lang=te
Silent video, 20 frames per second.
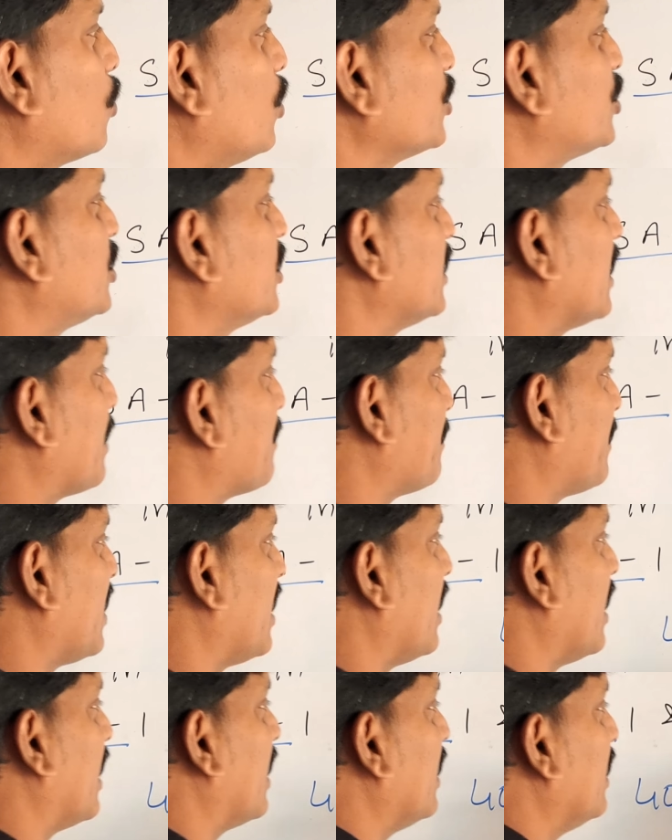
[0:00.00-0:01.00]
క్వశ్చన్
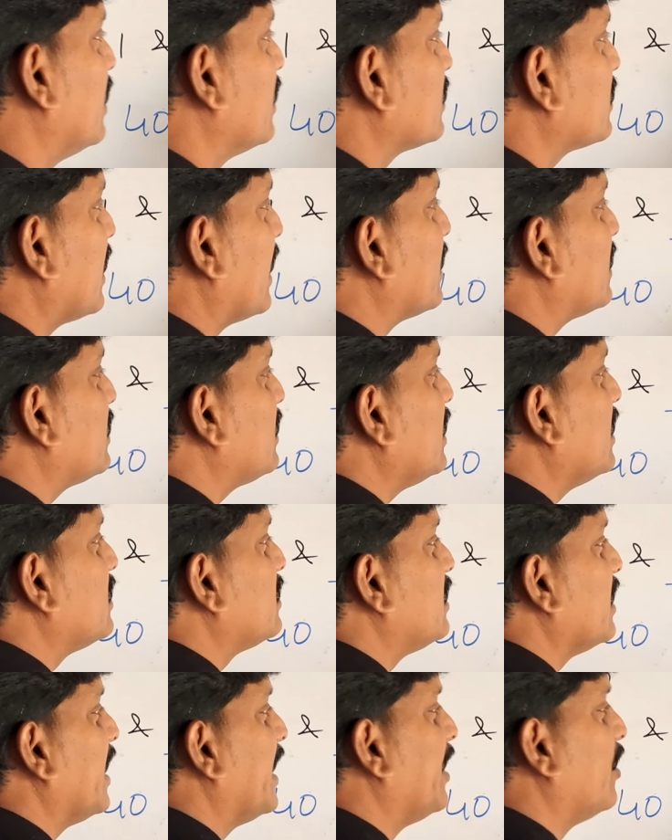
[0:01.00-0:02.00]
నెంబర్ థర్టీ
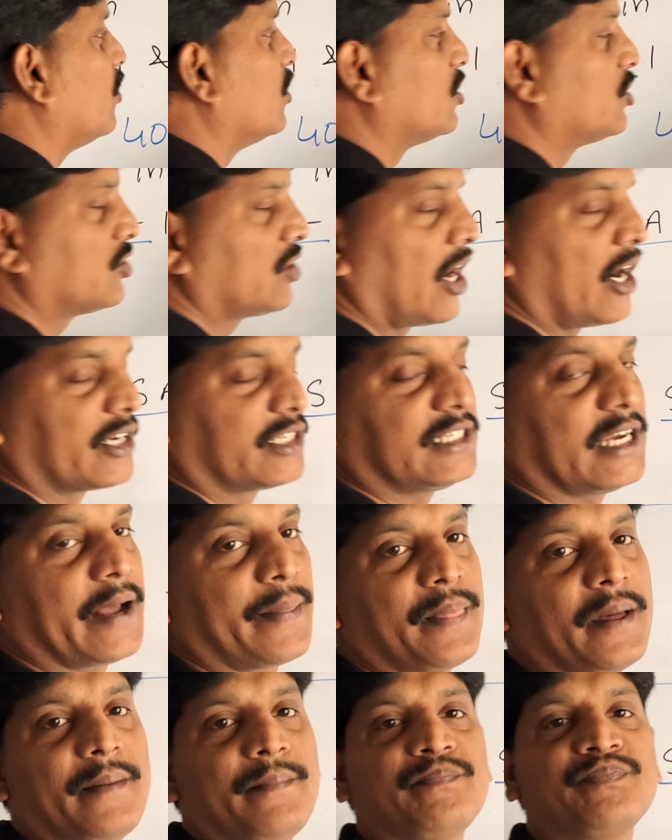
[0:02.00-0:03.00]
త్రీ నుండి స్టార్ట్
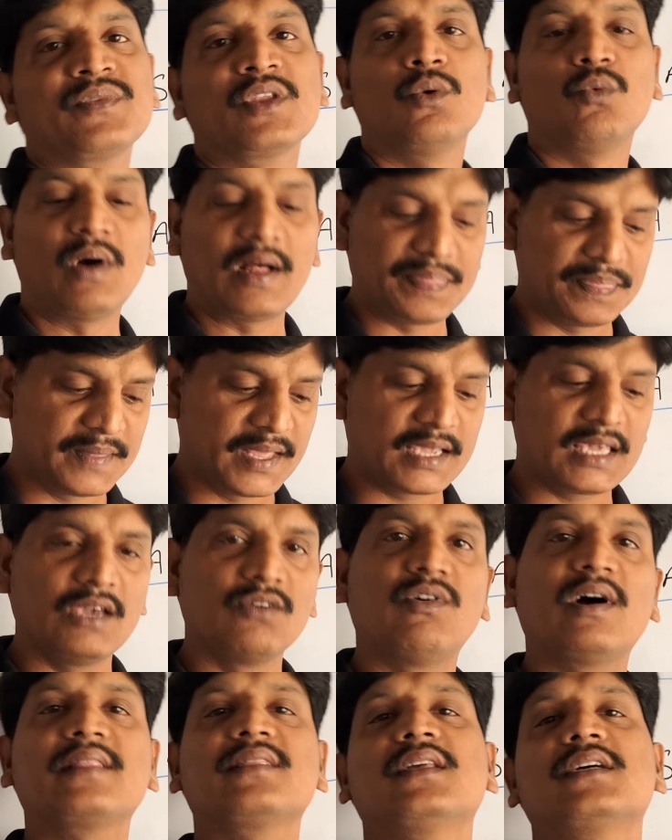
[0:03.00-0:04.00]
చేద్దాం వందకి
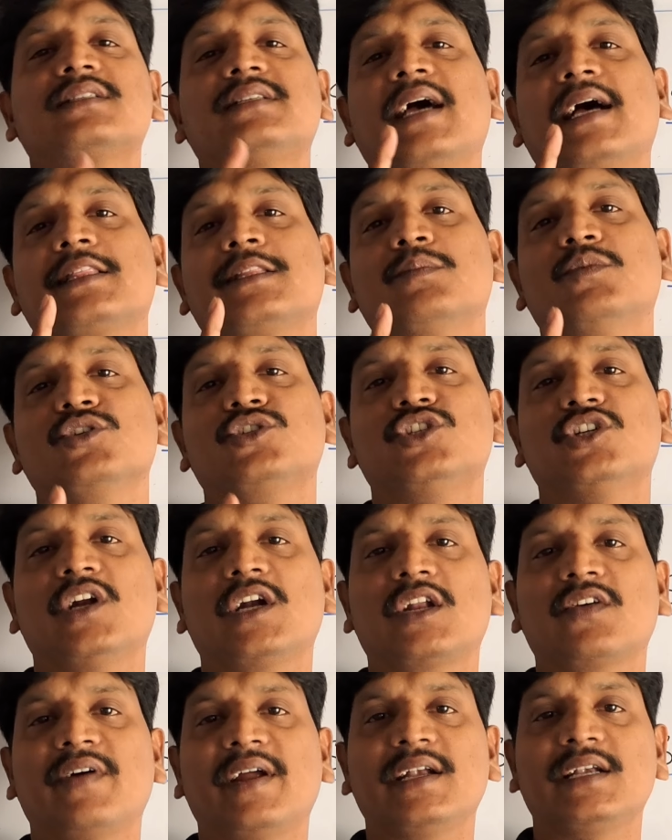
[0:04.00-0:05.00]
వంద శాతం
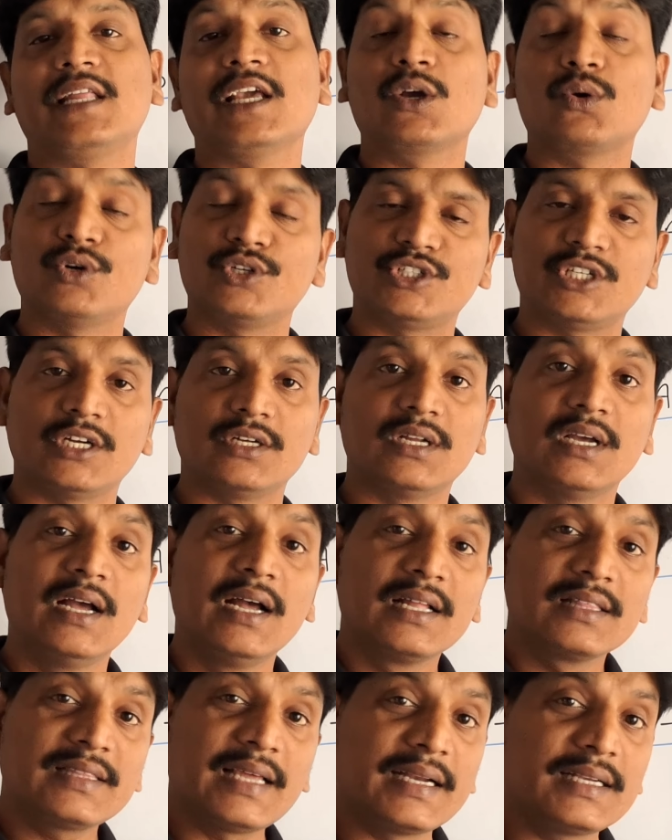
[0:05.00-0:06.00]
వచ్చినటువంటి క్వశ్చన్
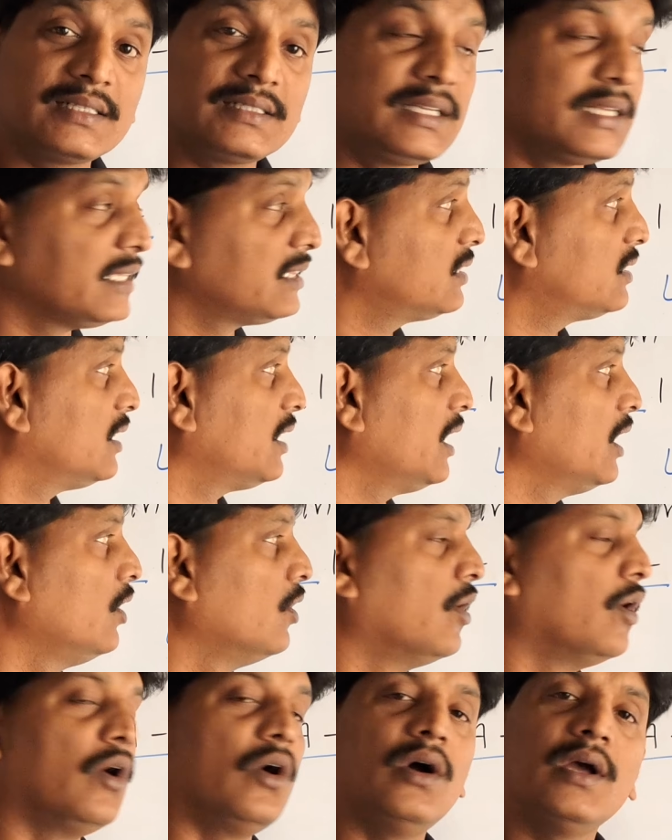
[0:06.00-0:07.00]
థర్టీ
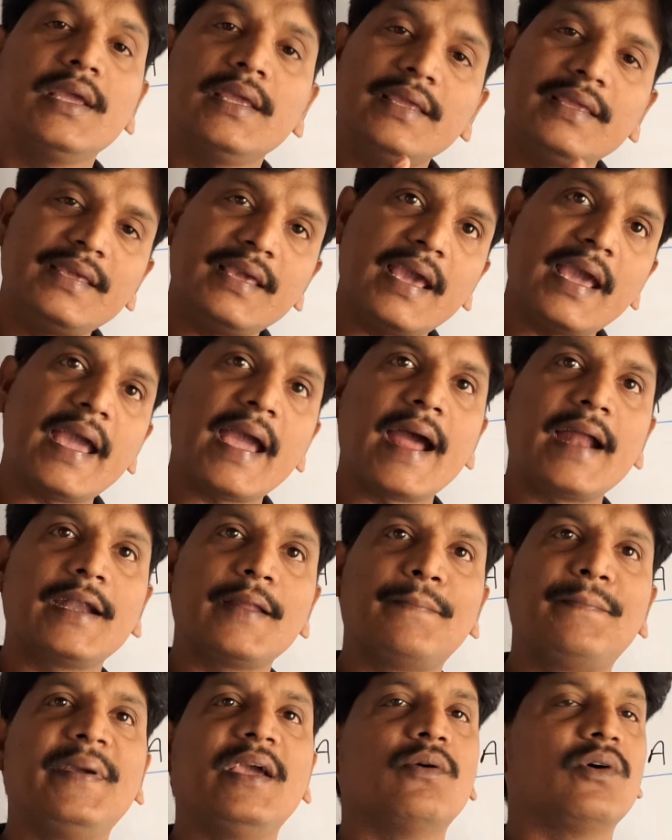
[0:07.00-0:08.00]
త్రీలో ఏ
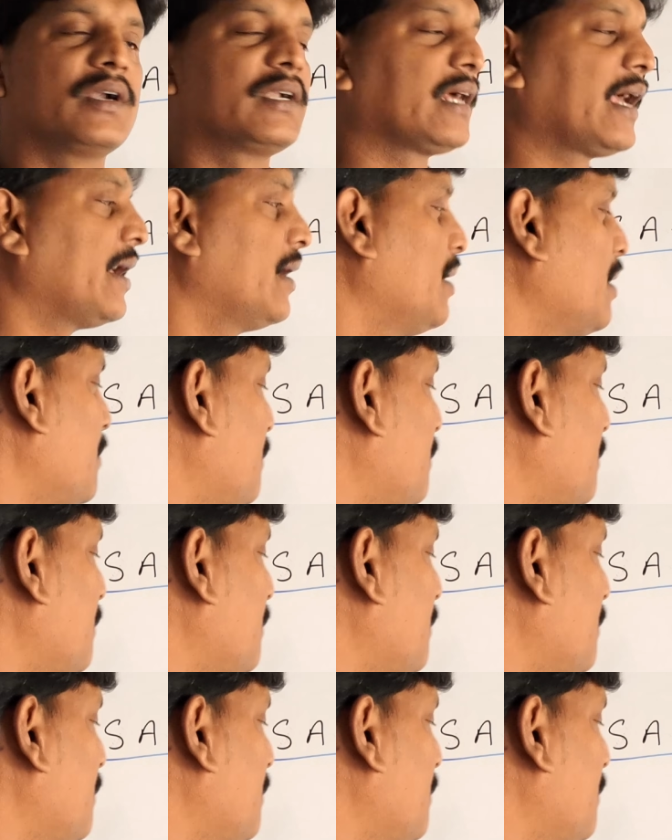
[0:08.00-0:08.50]
అండ్ బి ఉంటాయి